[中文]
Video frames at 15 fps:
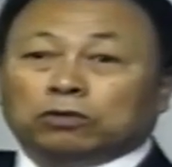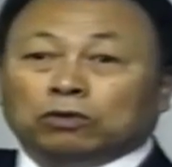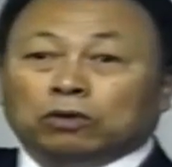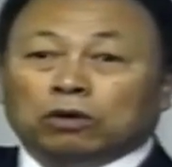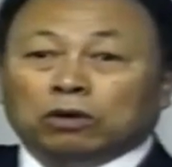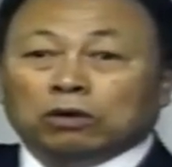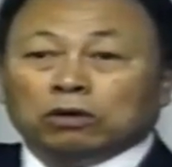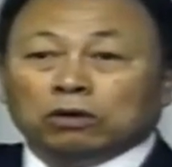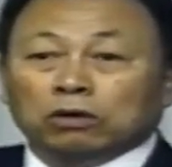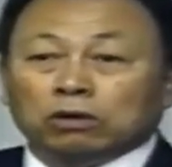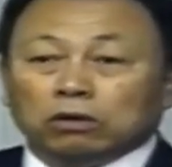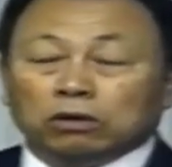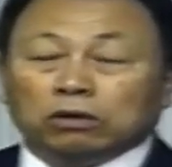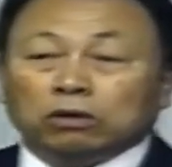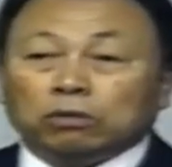罗马
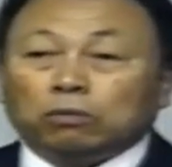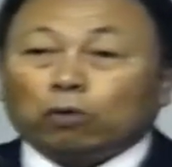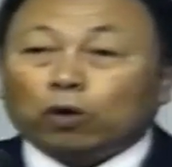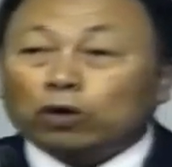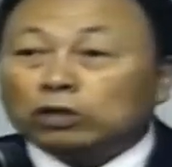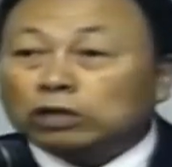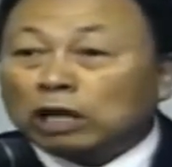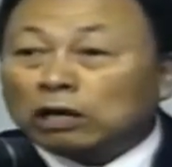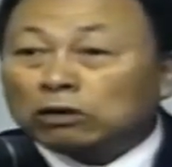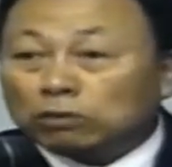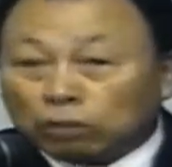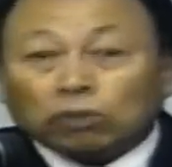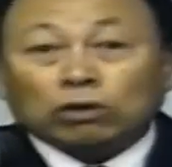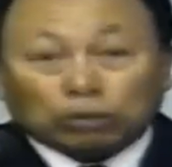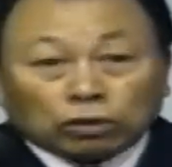书十章十
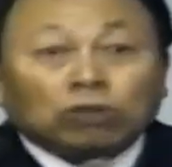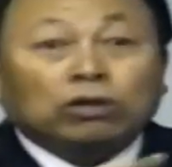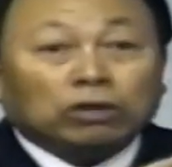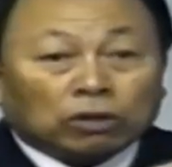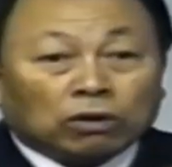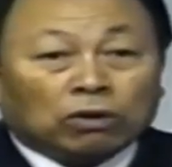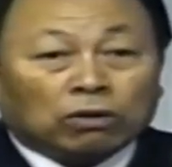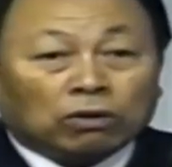七节。